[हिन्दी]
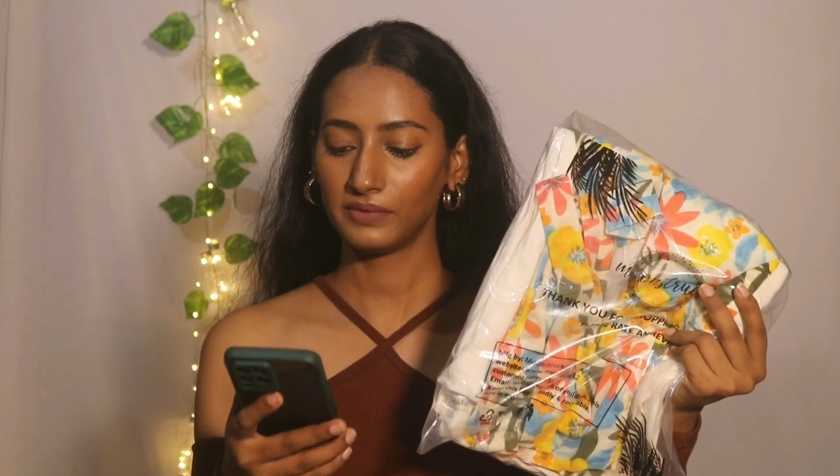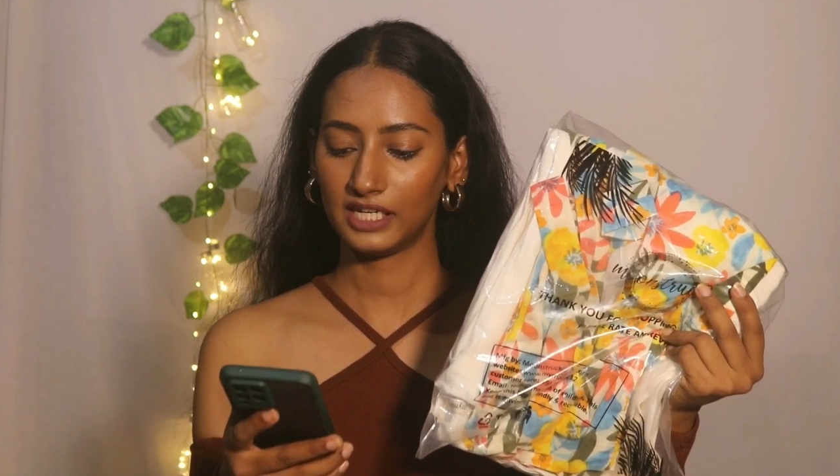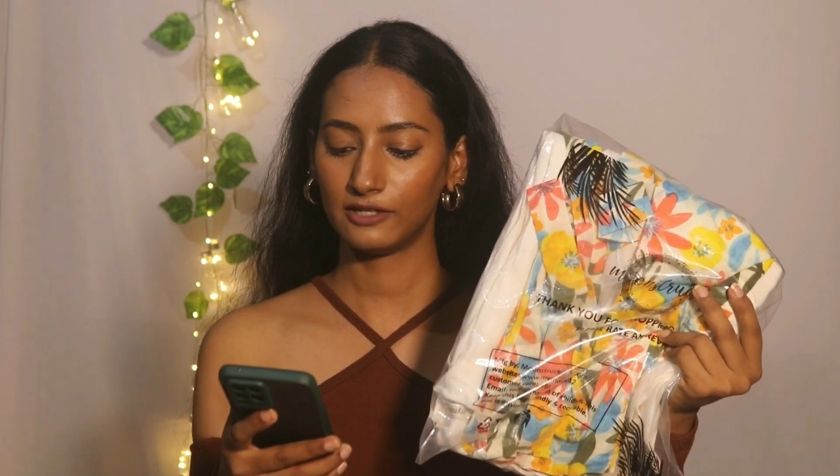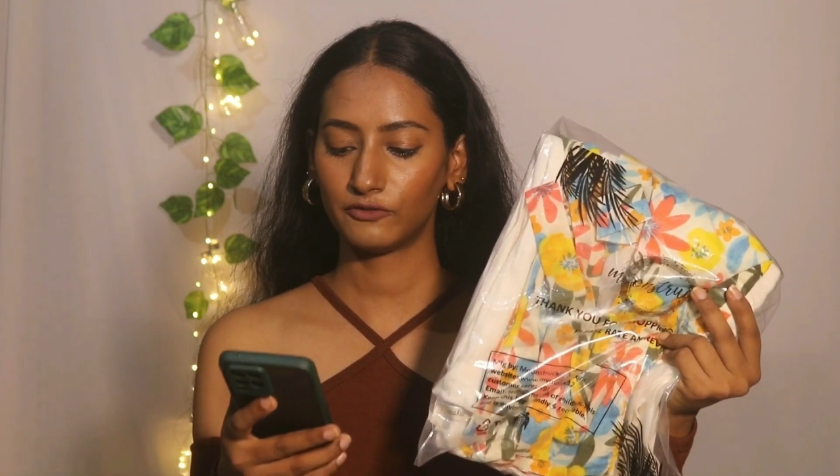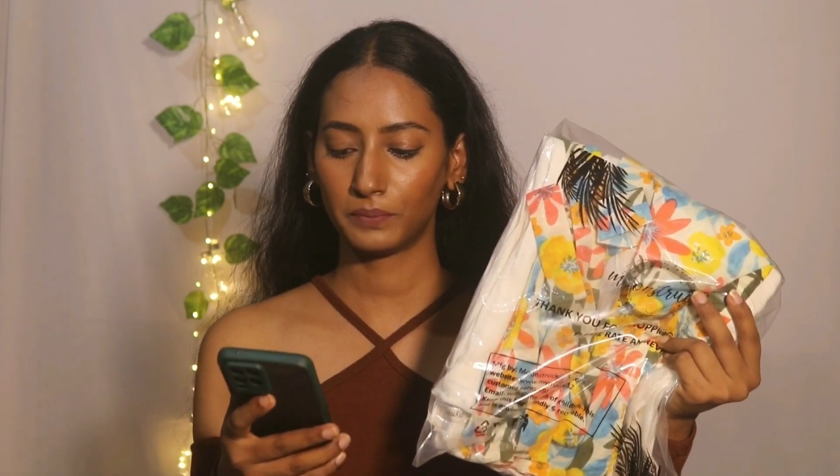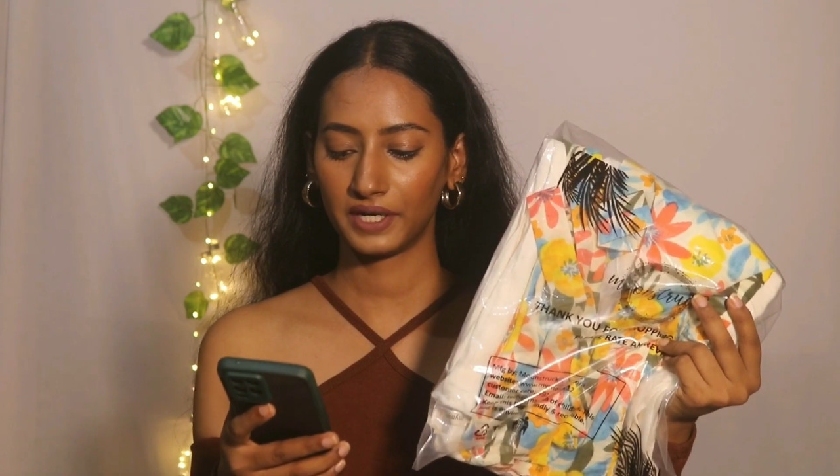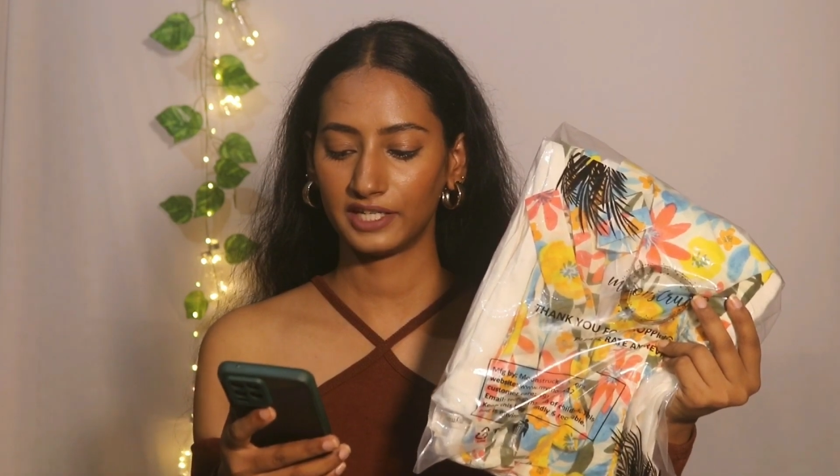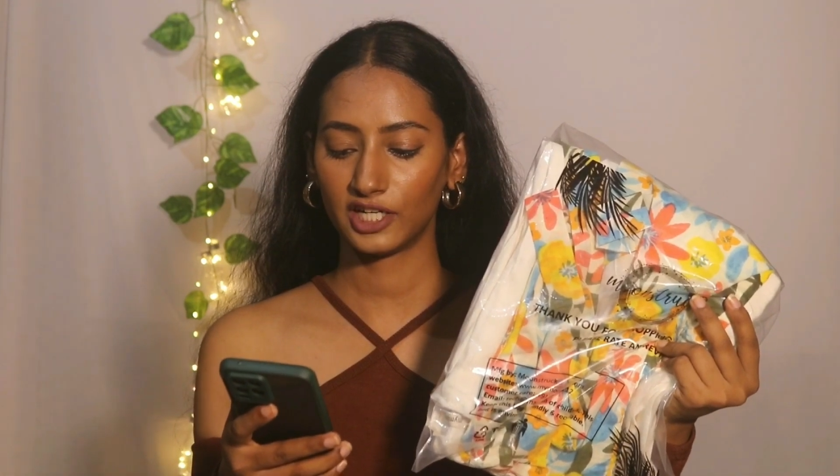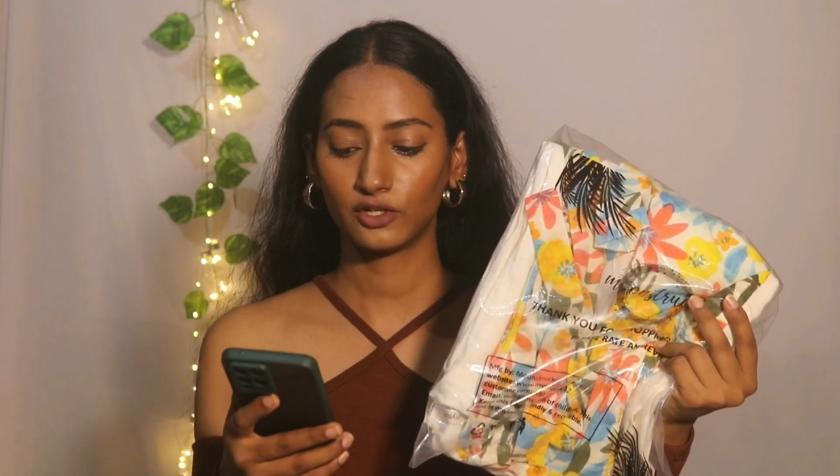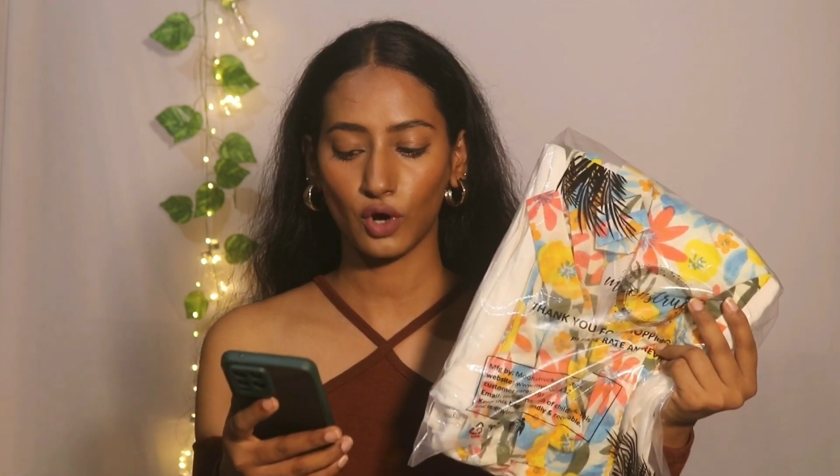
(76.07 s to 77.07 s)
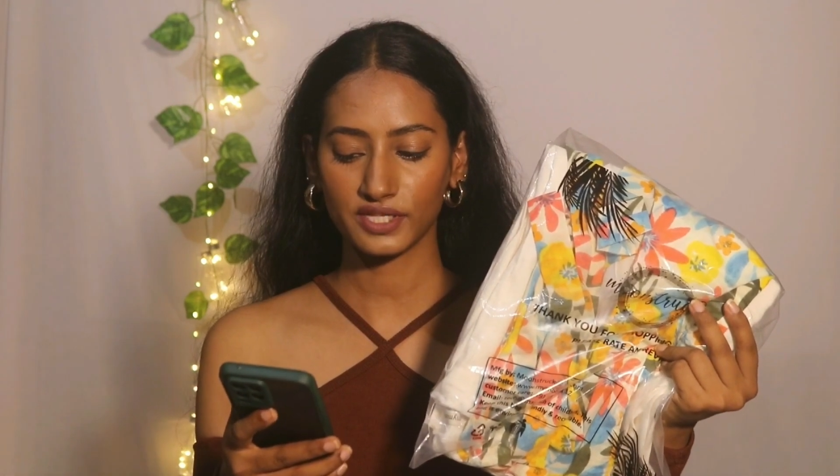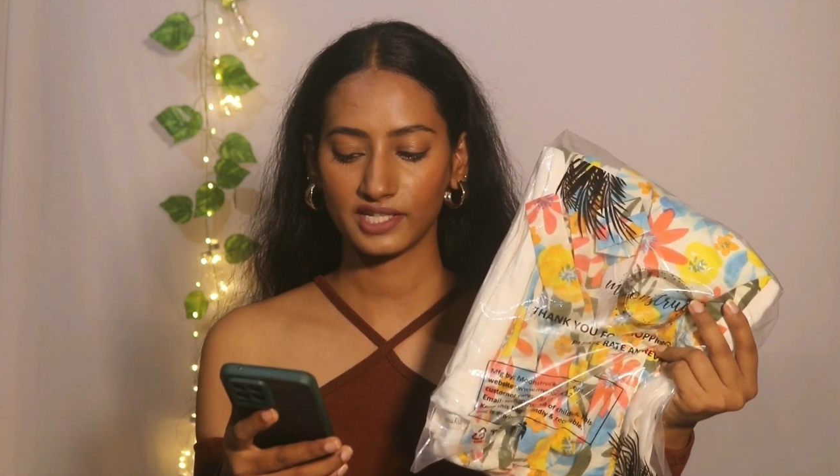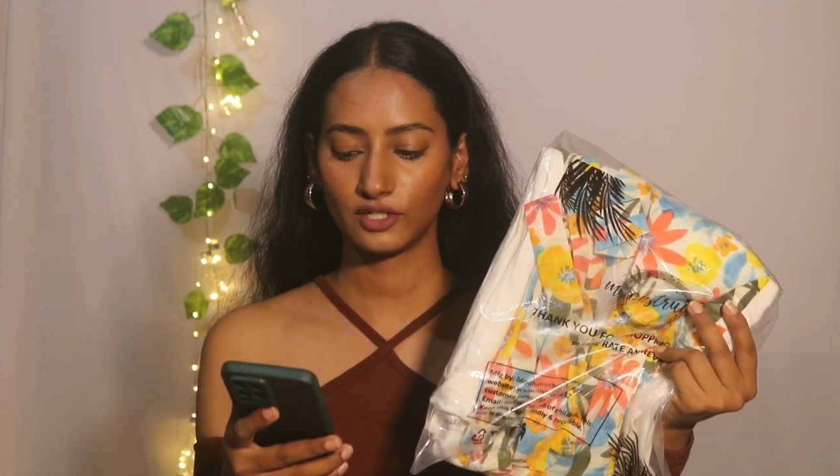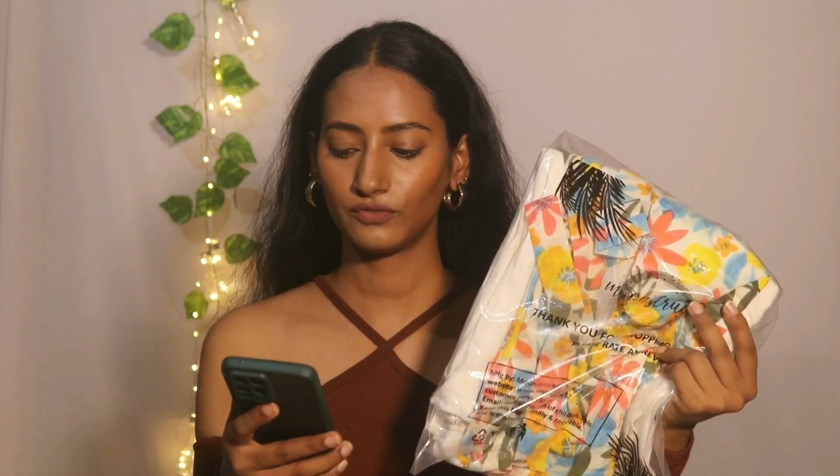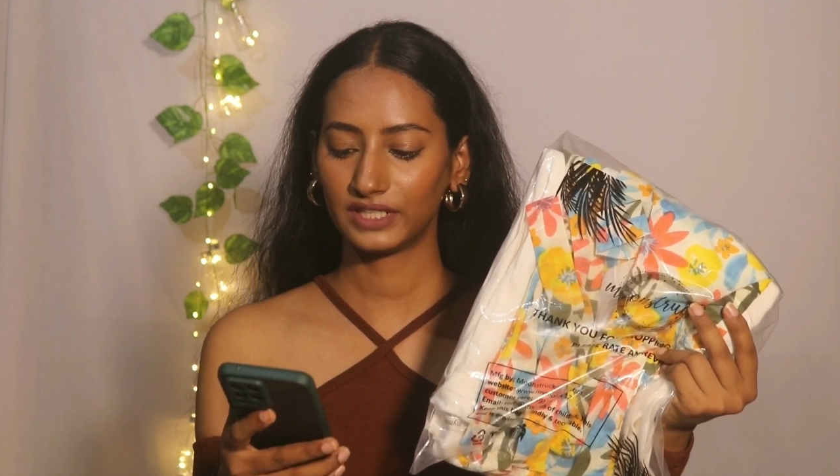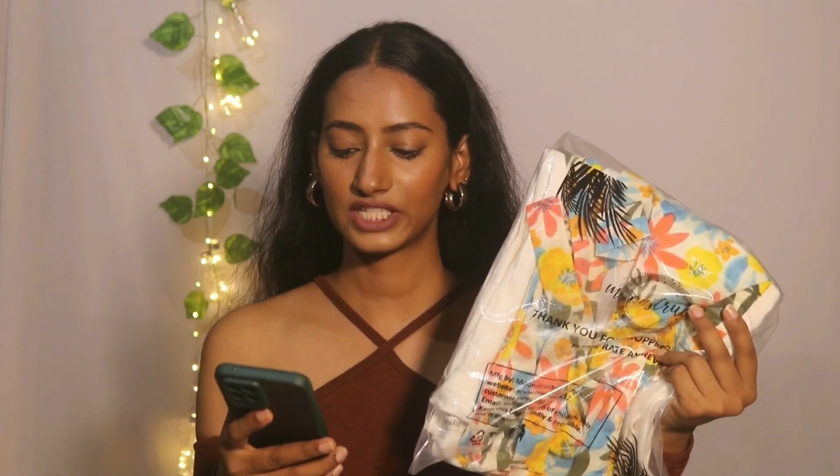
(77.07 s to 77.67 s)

लीव प्रिंटेड कॉसेट विद